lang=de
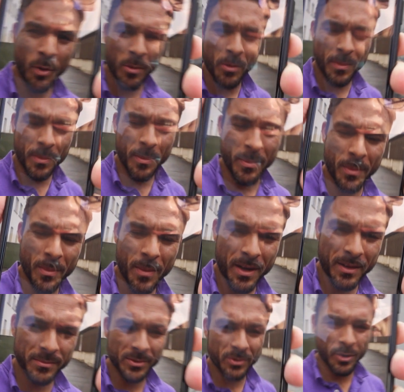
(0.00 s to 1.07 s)
Wollen wir es morgen
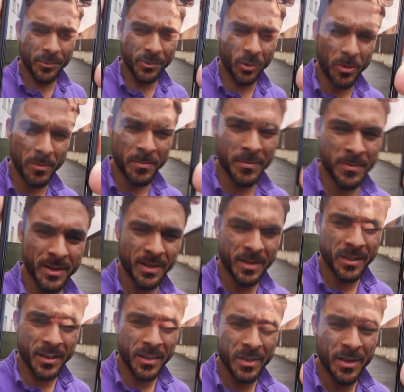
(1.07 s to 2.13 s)
machen? 9.30 Uhr bei
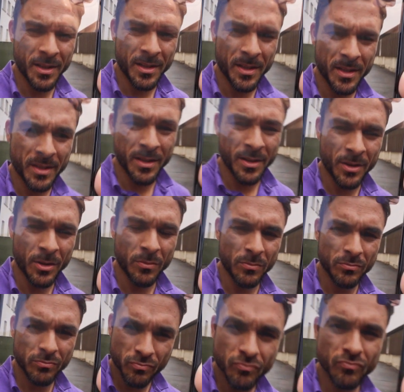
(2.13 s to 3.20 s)
dir, du sorgst für
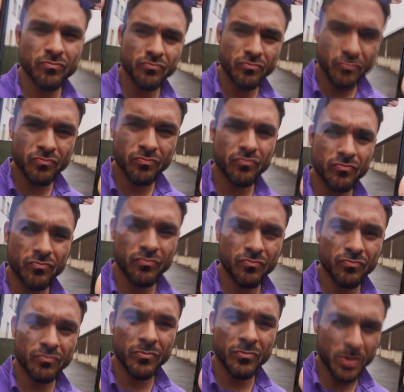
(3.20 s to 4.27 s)
Kaltgetränke?
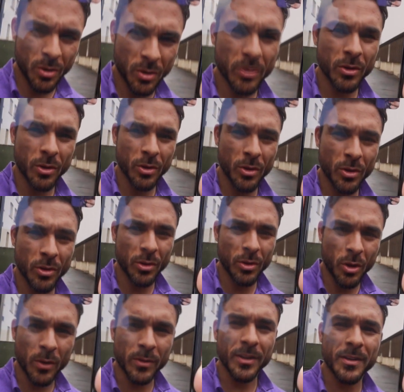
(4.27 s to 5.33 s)
Ne, ich sorge für
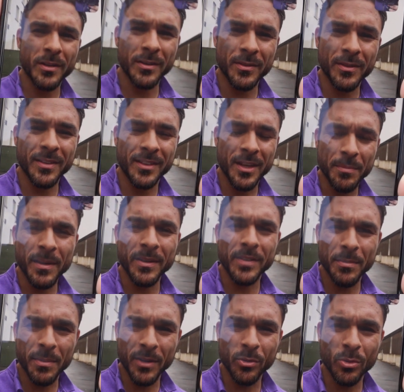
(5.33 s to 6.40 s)
Kaltgetränke. Ich sorg. Es
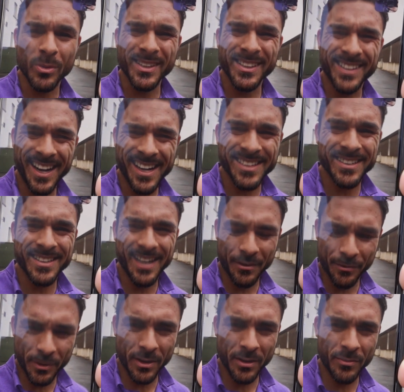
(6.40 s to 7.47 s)
gibt also einen kalten
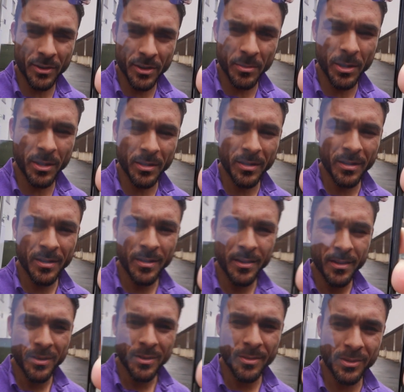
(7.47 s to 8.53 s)
Kaffee, Vera.
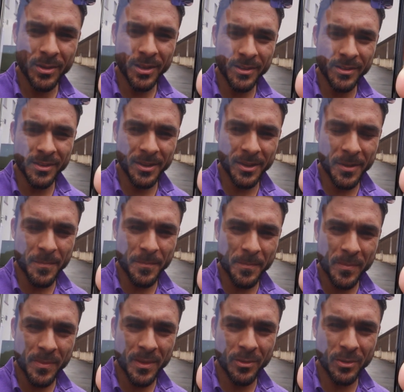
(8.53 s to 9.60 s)
Oh ja. Und dann,
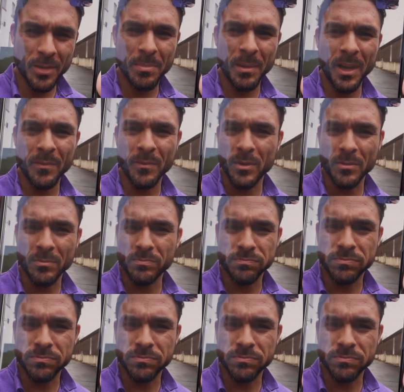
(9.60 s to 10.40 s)
ähm, und dann ballern wir.